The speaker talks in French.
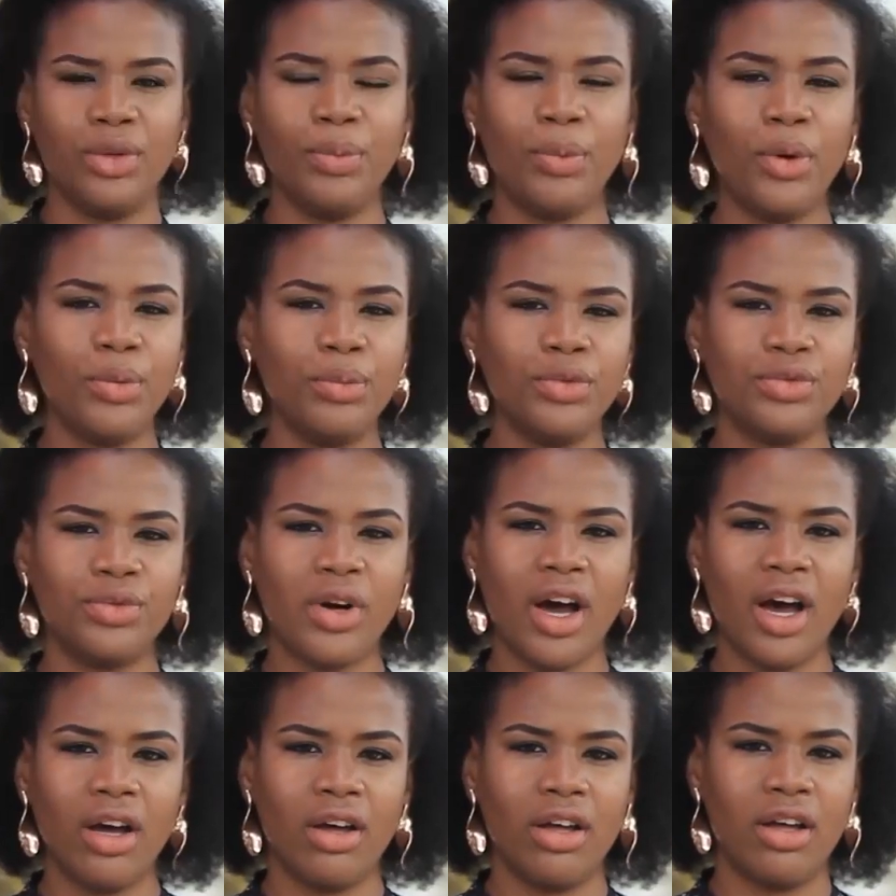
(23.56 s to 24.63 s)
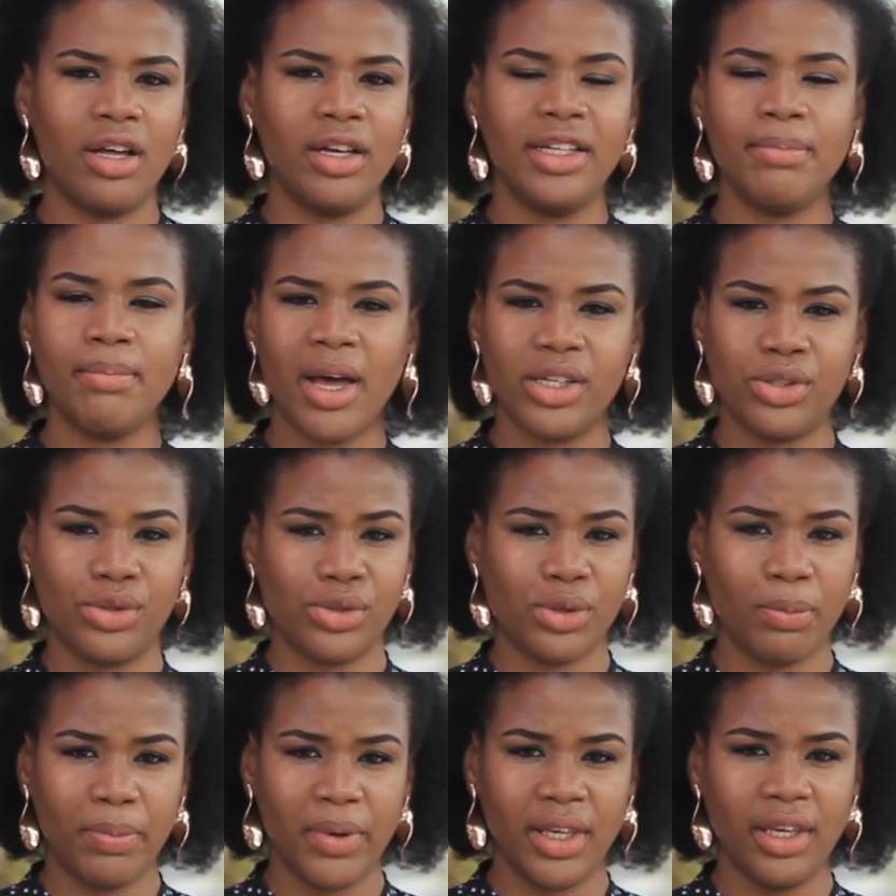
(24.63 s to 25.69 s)
de promouvoir euh, l'image de son
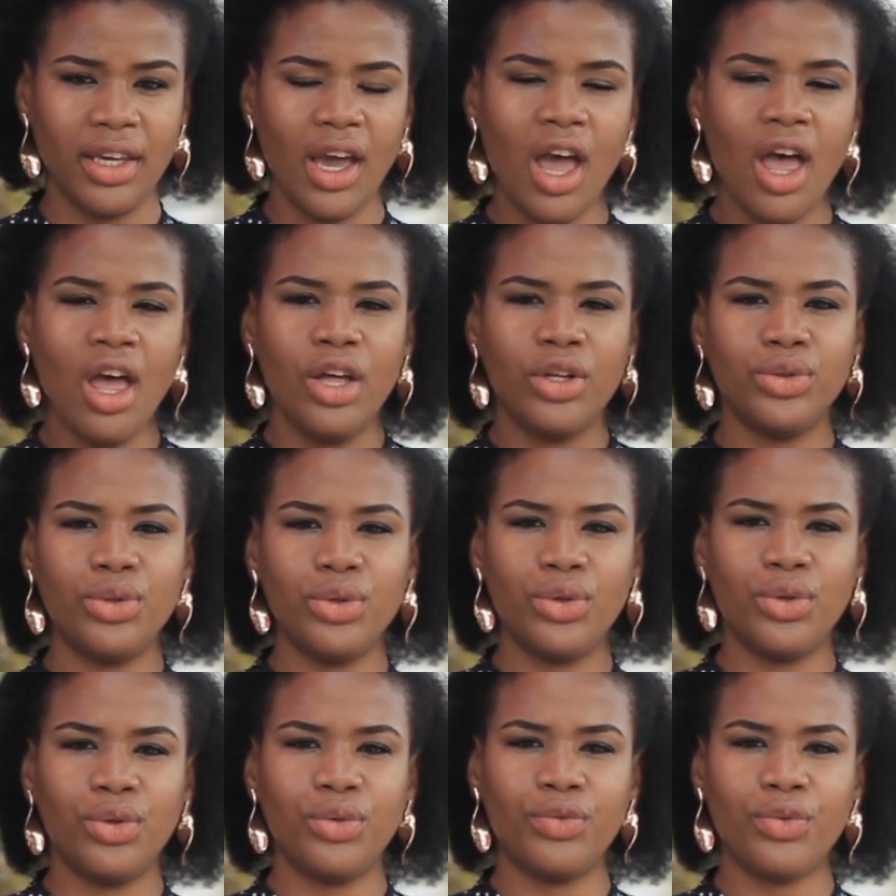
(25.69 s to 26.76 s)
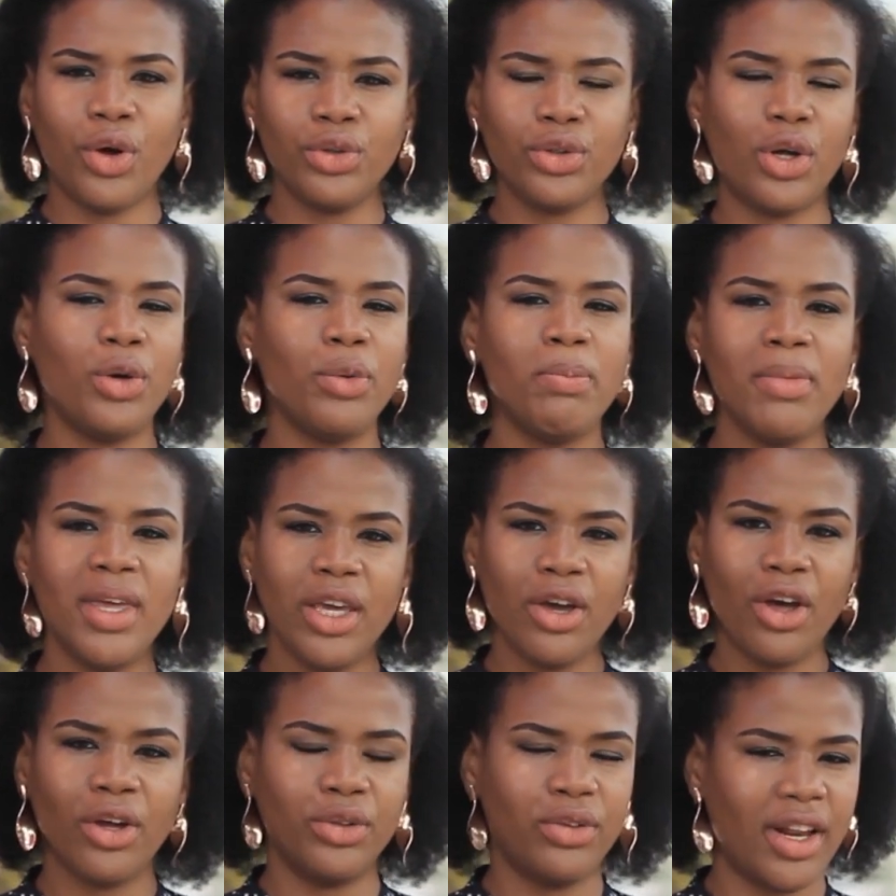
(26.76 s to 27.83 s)
pays, de vendre le
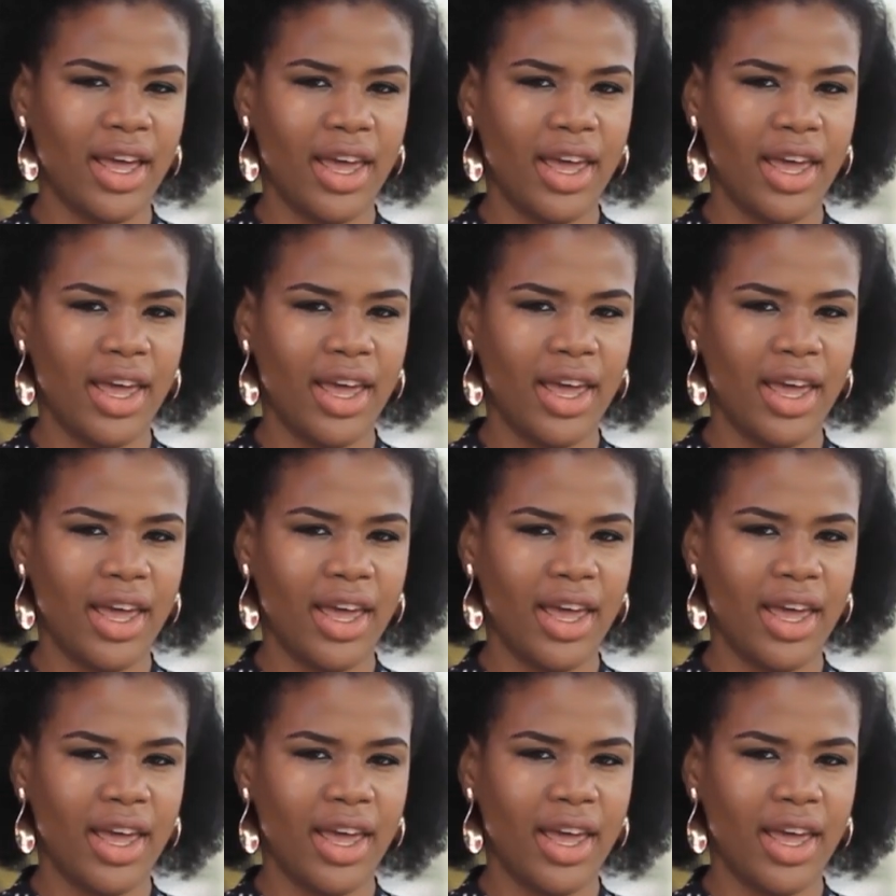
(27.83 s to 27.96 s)
meilleur de la